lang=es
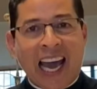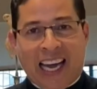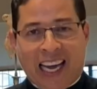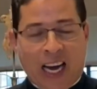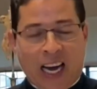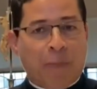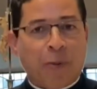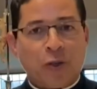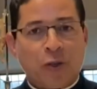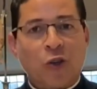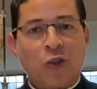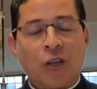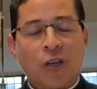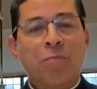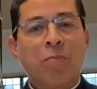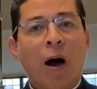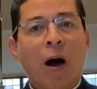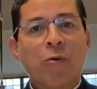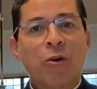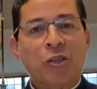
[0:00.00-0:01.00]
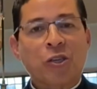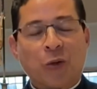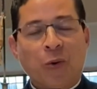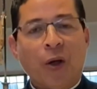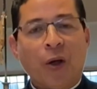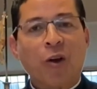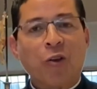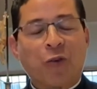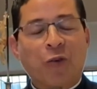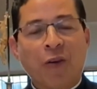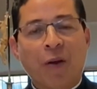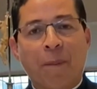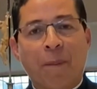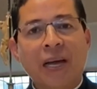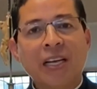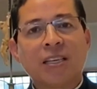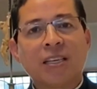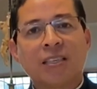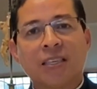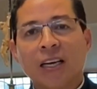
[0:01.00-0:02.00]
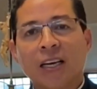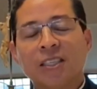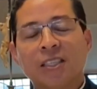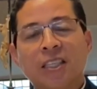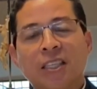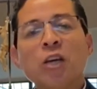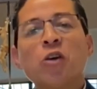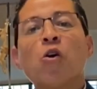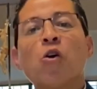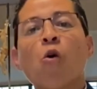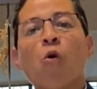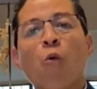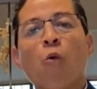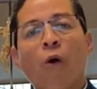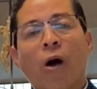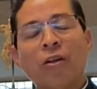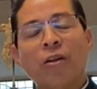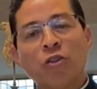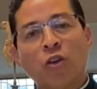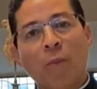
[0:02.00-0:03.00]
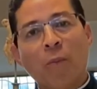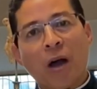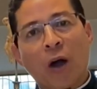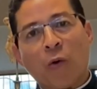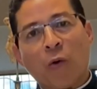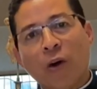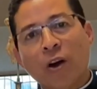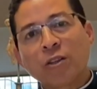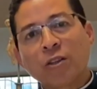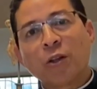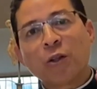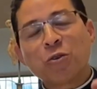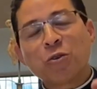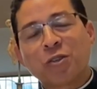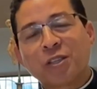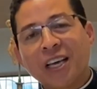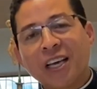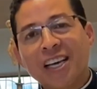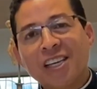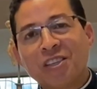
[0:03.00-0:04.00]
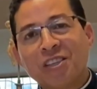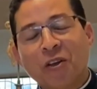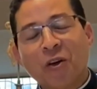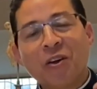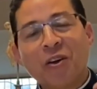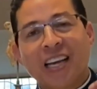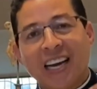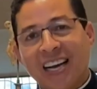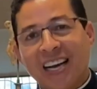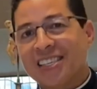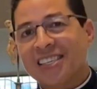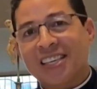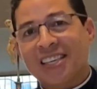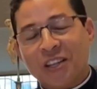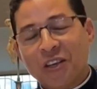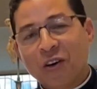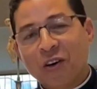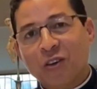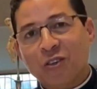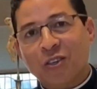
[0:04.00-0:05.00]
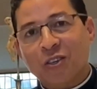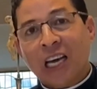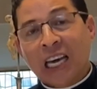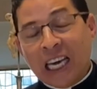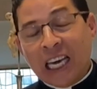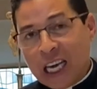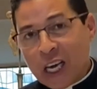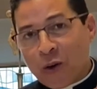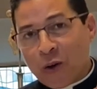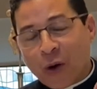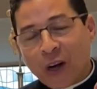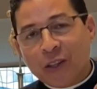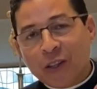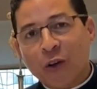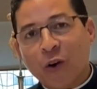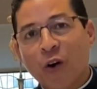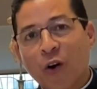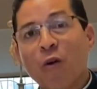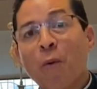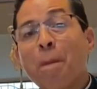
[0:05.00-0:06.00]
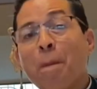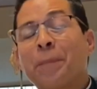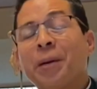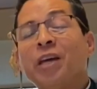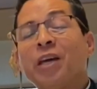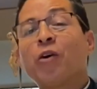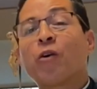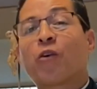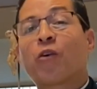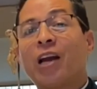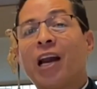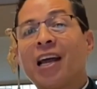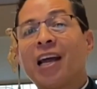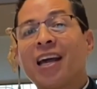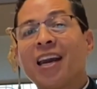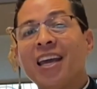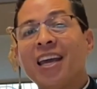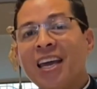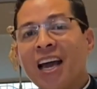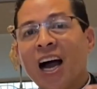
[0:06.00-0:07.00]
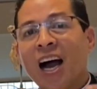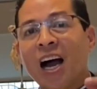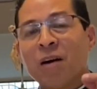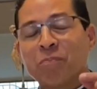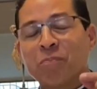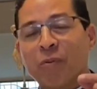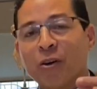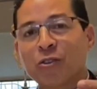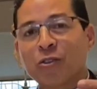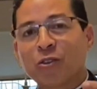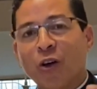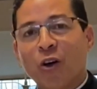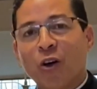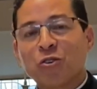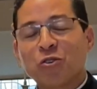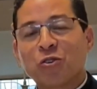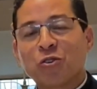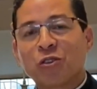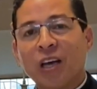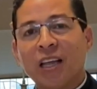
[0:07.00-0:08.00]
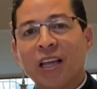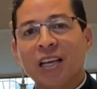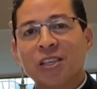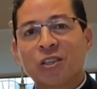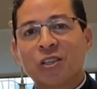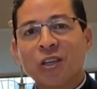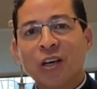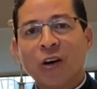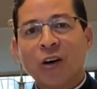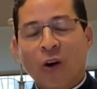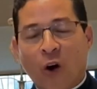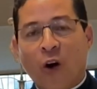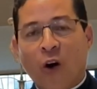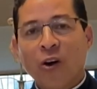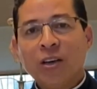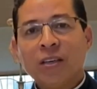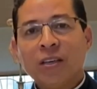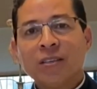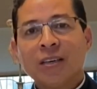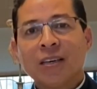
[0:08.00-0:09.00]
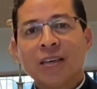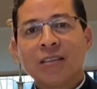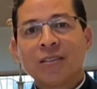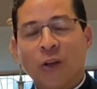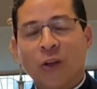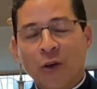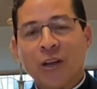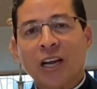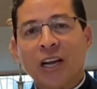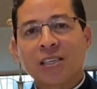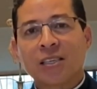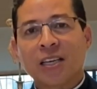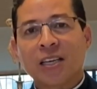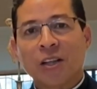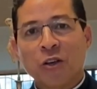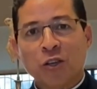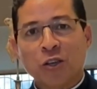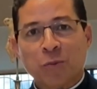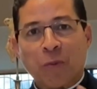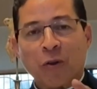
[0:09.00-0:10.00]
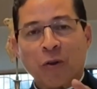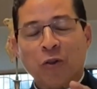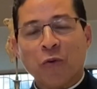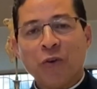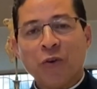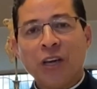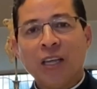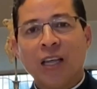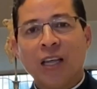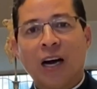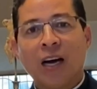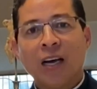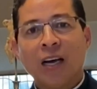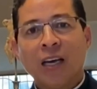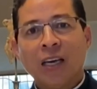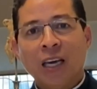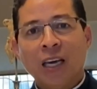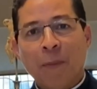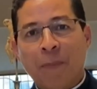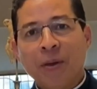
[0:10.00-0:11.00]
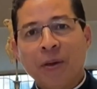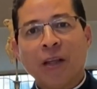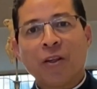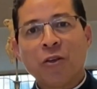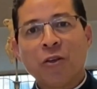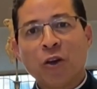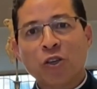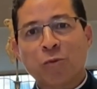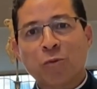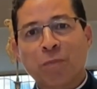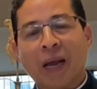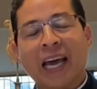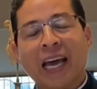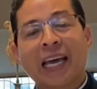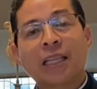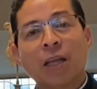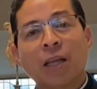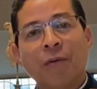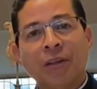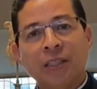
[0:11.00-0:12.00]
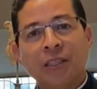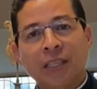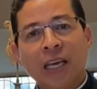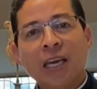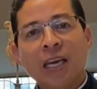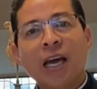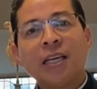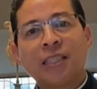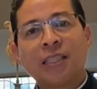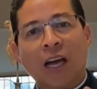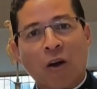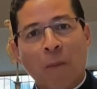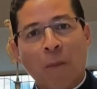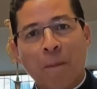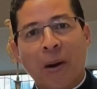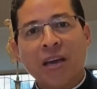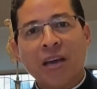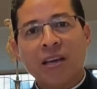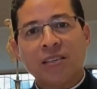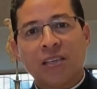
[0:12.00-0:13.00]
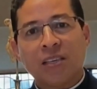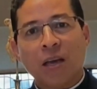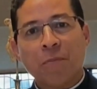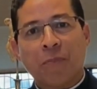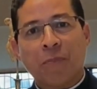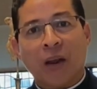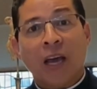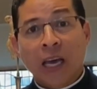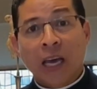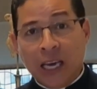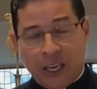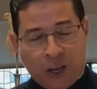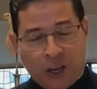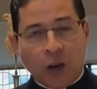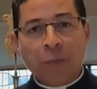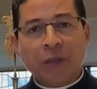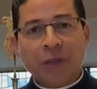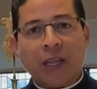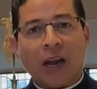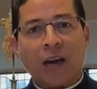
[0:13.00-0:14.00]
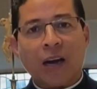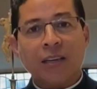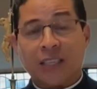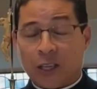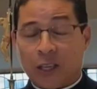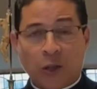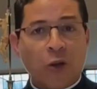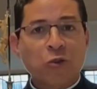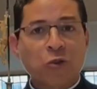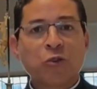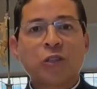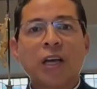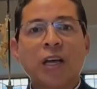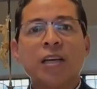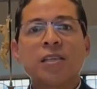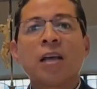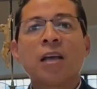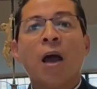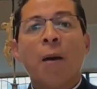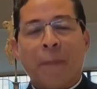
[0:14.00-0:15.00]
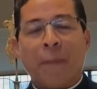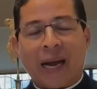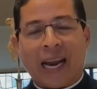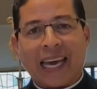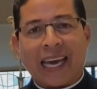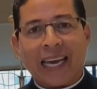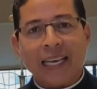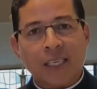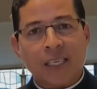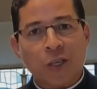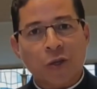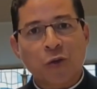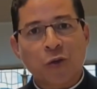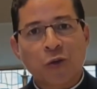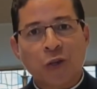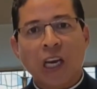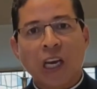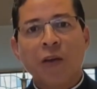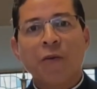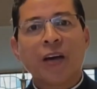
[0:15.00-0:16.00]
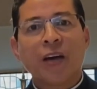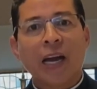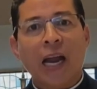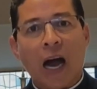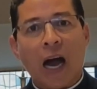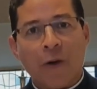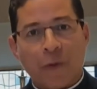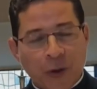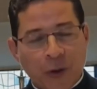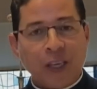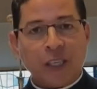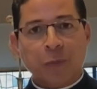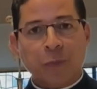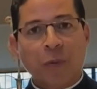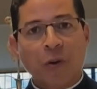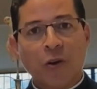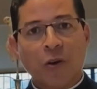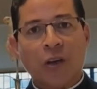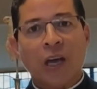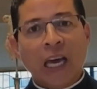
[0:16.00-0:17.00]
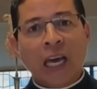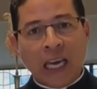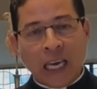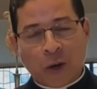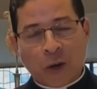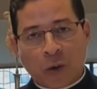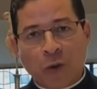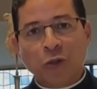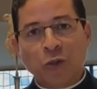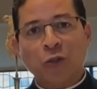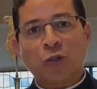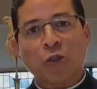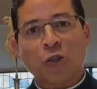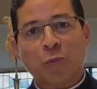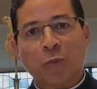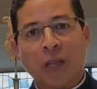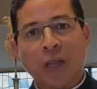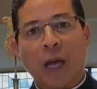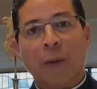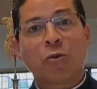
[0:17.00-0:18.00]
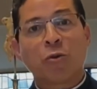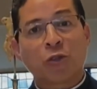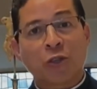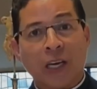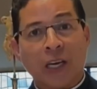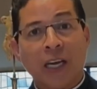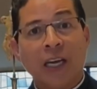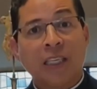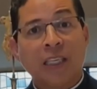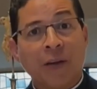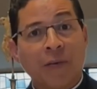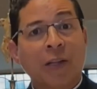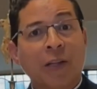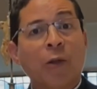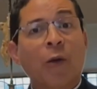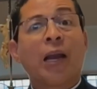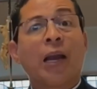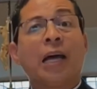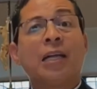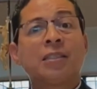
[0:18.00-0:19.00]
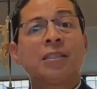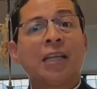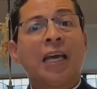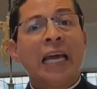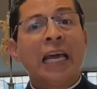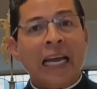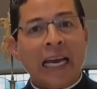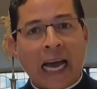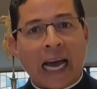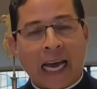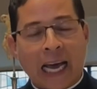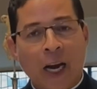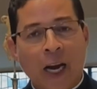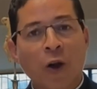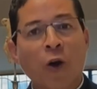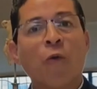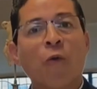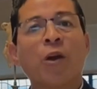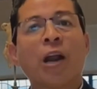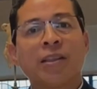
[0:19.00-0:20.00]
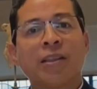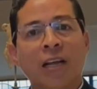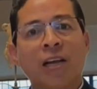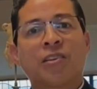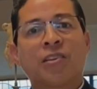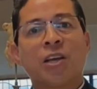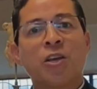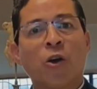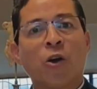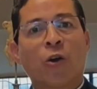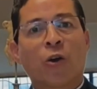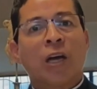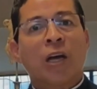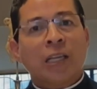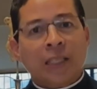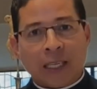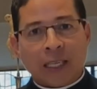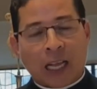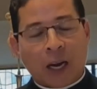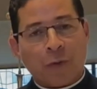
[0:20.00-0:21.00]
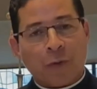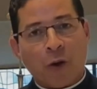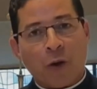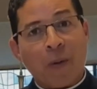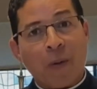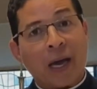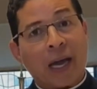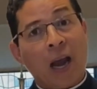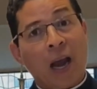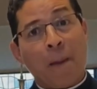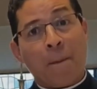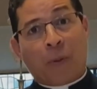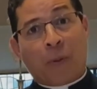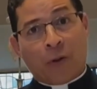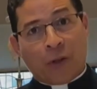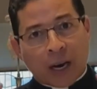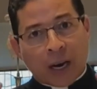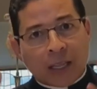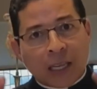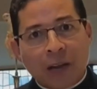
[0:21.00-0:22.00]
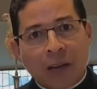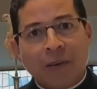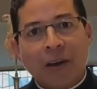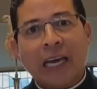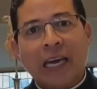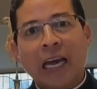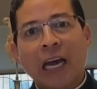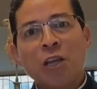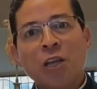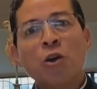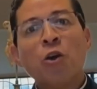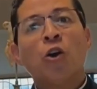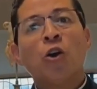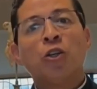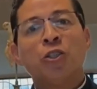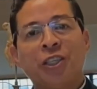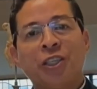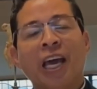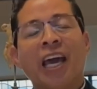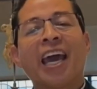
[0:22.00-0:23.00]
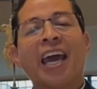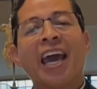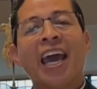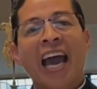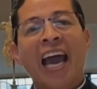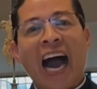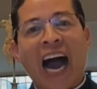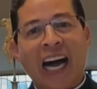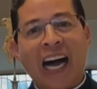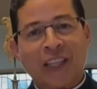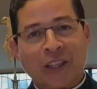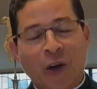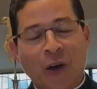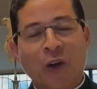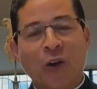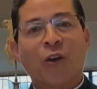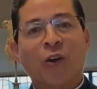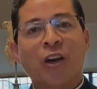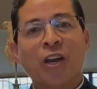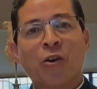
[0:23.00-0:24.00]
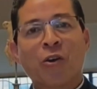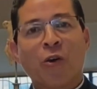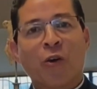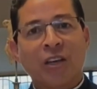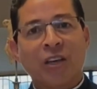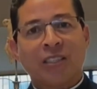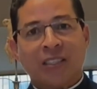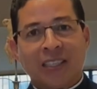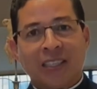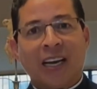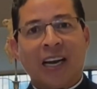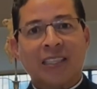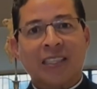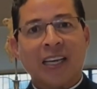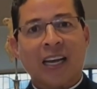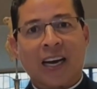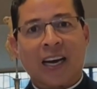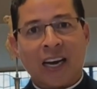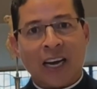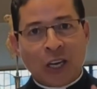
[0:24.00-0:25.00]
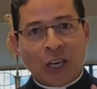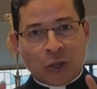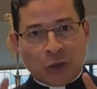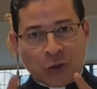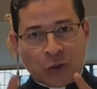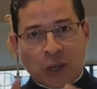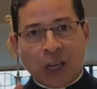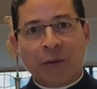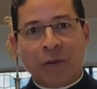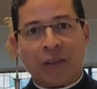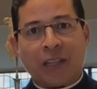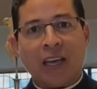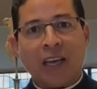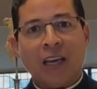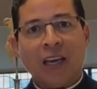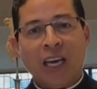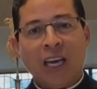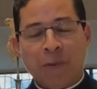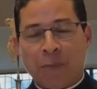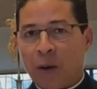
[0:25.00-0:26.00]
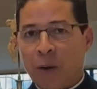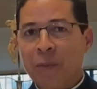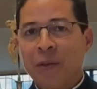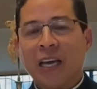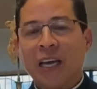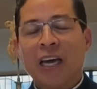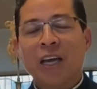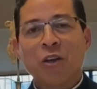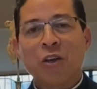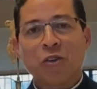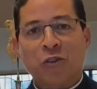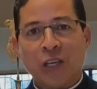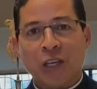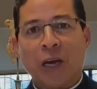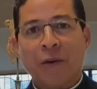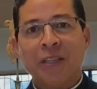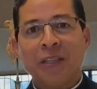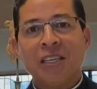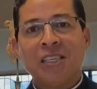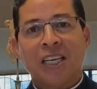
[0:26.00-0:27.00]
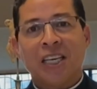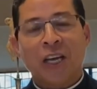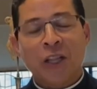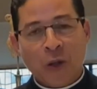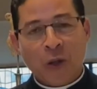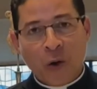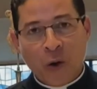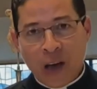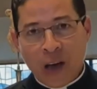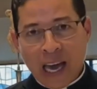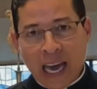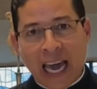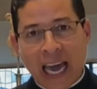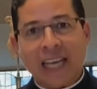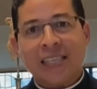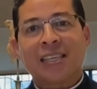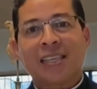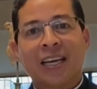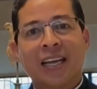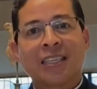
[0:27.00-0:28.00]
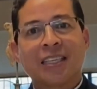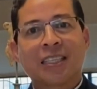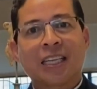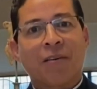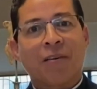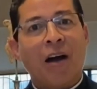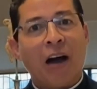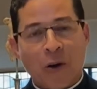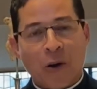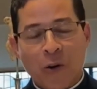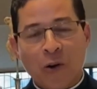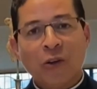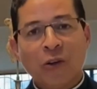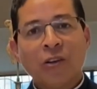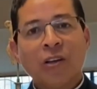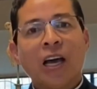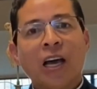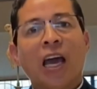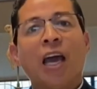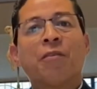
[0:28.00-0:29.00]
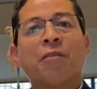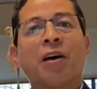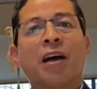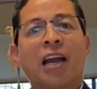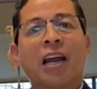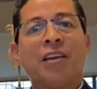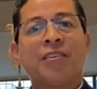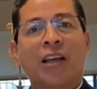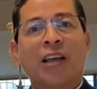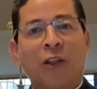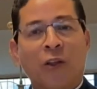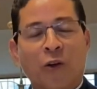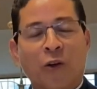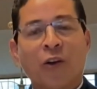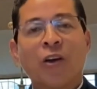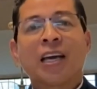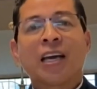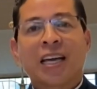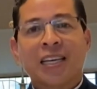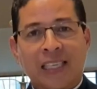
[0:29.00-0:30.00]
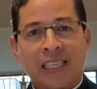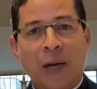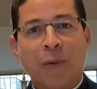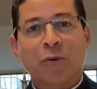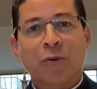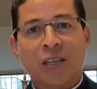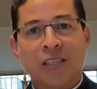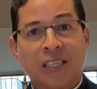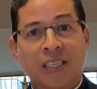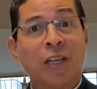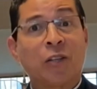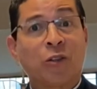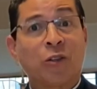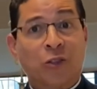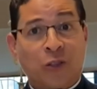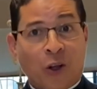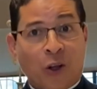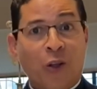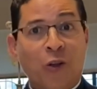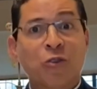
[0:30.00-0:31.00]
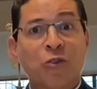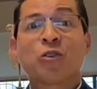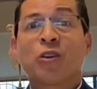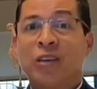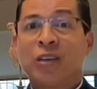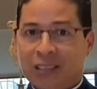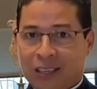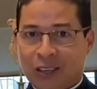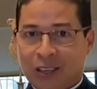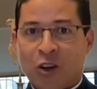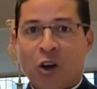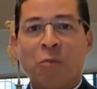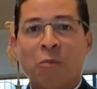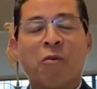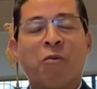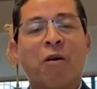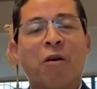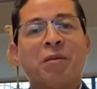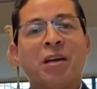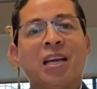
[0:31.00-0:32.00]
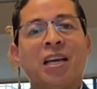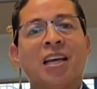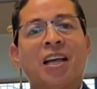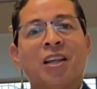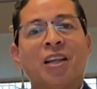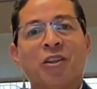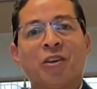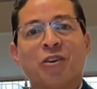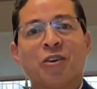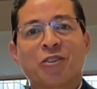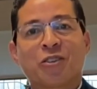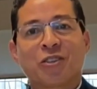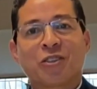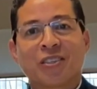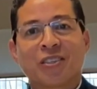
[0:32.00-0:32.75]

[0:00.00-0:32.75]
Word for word: El apóstol San Pablo escribió a los filipenses y les dijo, cuando me acuerdo de ustedes doy gracias a Dios y cuando oro pido con alegría por todos ustedes. Hoy doy gracias a Dios por tu vida y pido a Dios para que te bendiga y te acompañe siempre. Y quiero invitarles a todos ustedes para que se suscriban a Facebook y juntos podamos seguir llevando adelante la gran obra del Señor, de tal forma que el poder del Evangelio llegue a todos los rincones de la tierra. Suscríbete y permite que Dios siga bendiciendo este gran trabajo evangelizador que estamos haciendo todos como familia de Dios.